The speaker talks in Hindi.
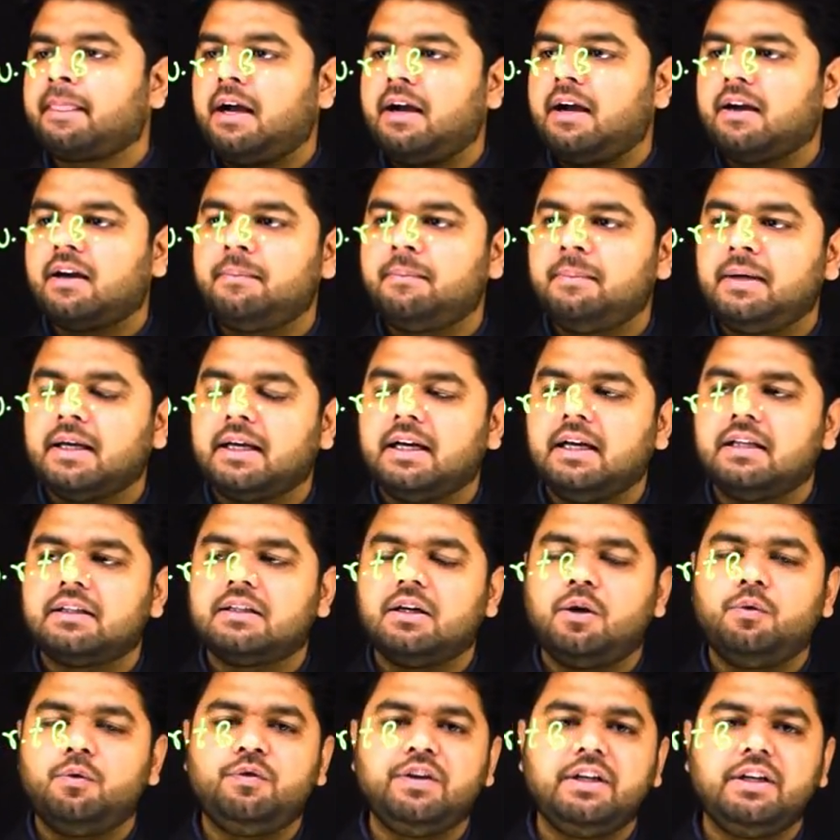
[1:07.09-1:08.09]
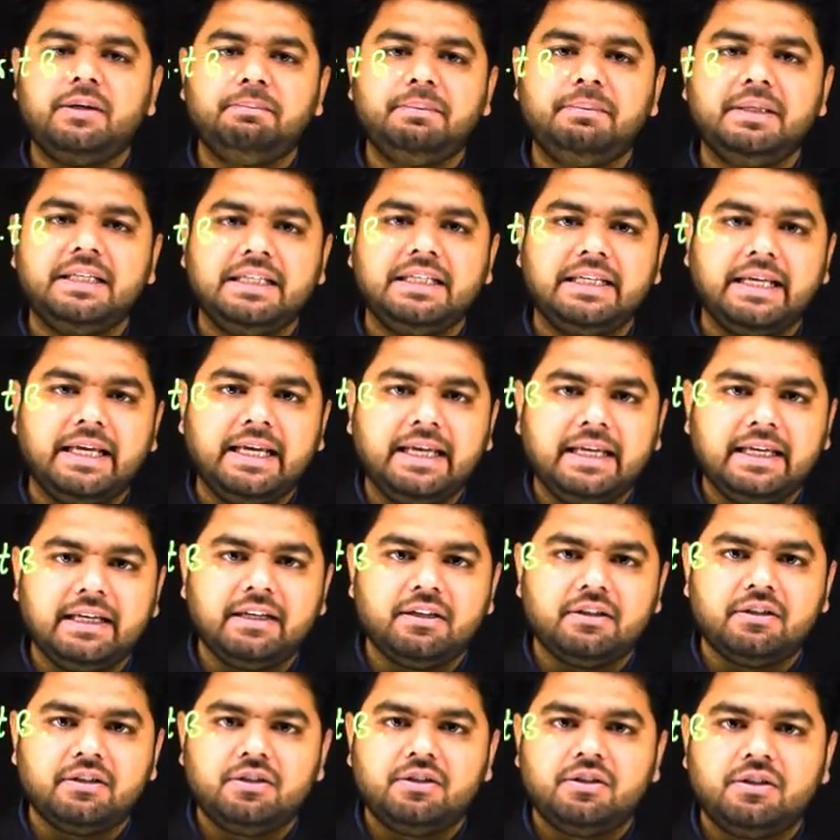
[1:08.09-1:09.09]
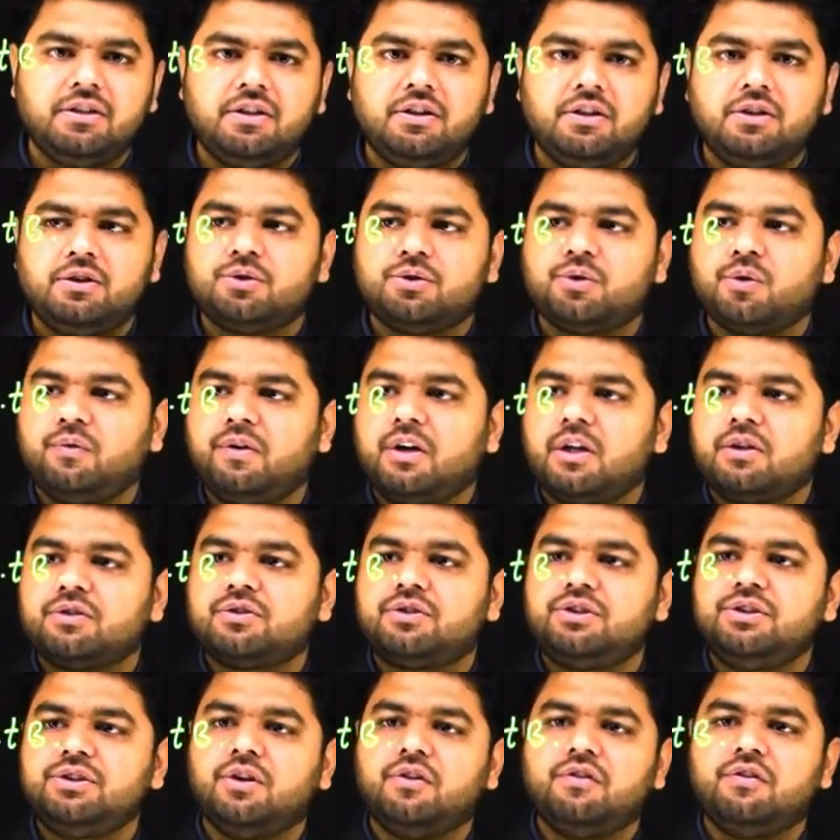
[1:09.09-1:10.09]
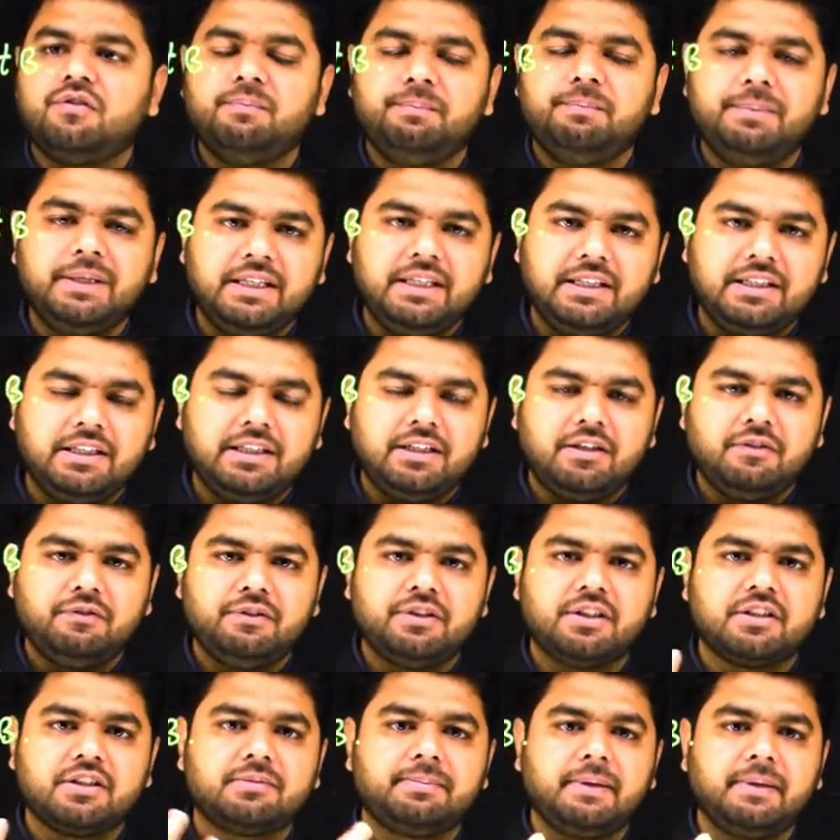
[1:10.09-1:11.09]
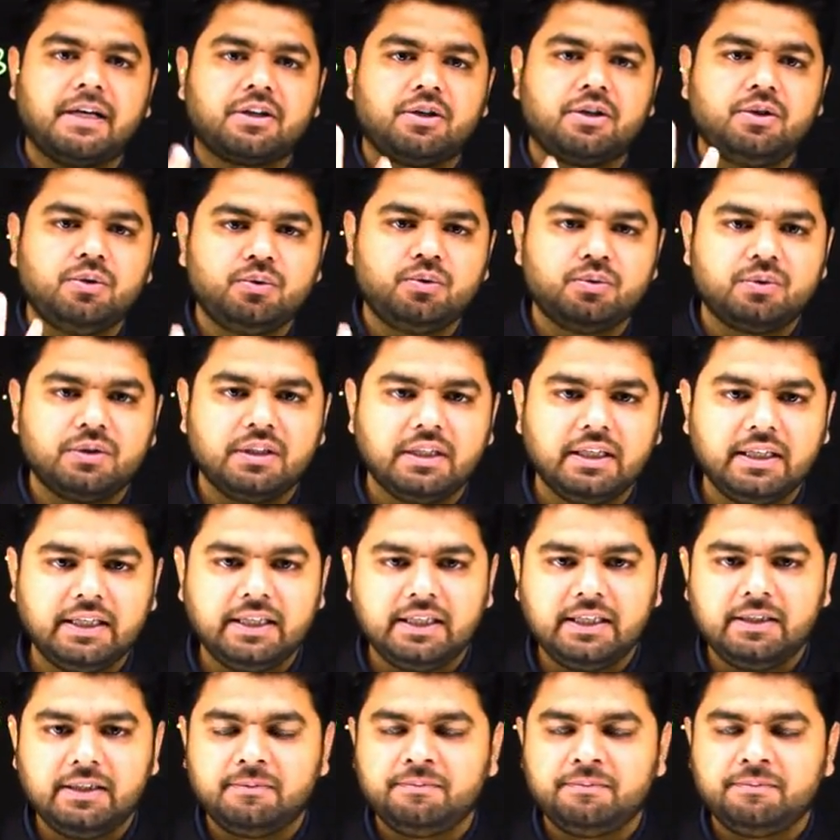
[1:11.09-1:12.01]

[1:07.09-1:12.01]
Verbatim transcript: अगर मैं कहता वी बी ए तो वेलोसिटी ऑफ B विद रिस्पेक्ट टू A